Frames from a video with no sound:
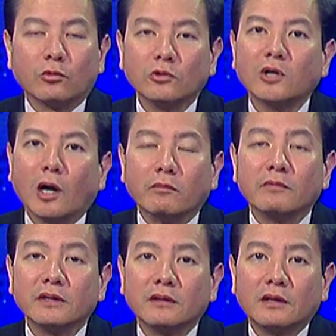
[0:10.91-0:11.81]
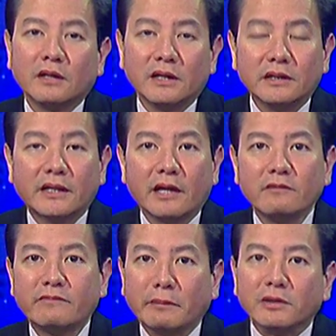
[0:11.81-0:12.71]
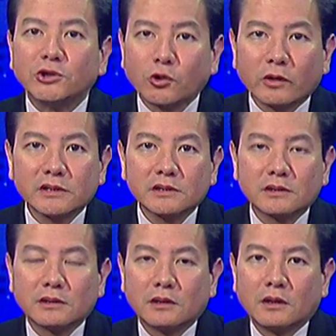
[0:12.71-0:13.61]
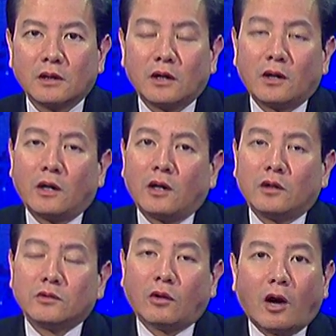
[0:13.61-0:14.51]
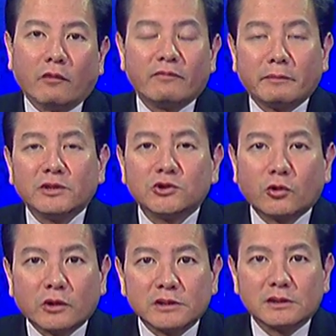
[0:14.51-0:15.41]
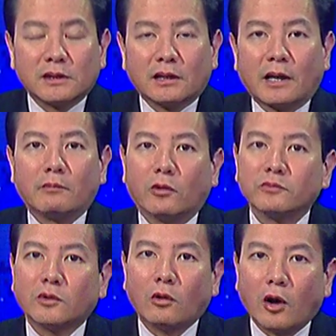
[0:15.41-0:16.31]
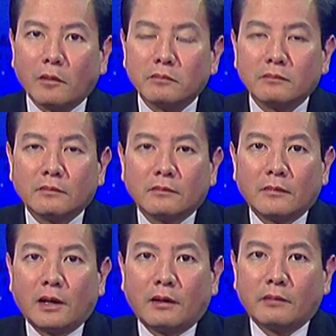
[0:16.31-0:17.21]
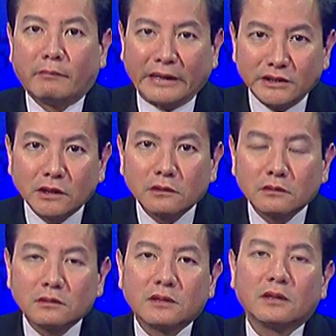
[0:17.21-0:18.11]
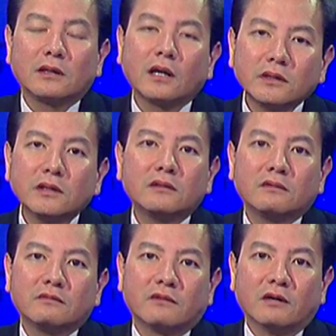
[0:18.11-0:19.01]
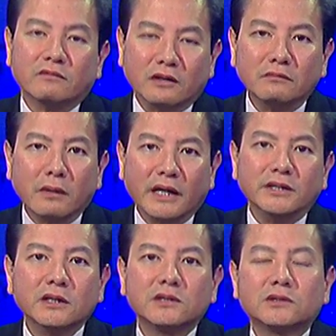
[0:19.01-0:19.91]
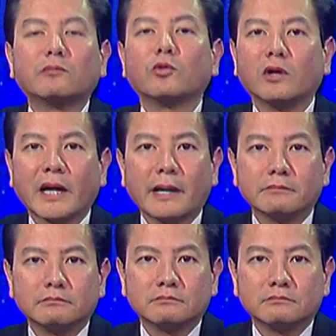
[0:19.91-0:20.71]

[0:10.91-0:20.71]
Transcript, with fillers: của tổ hợp Y tế Family Choice. Tổ hợp Family Choice là một tổ hợp mạnh nhất, lớn nhất và vững bền nhất trong quần cam.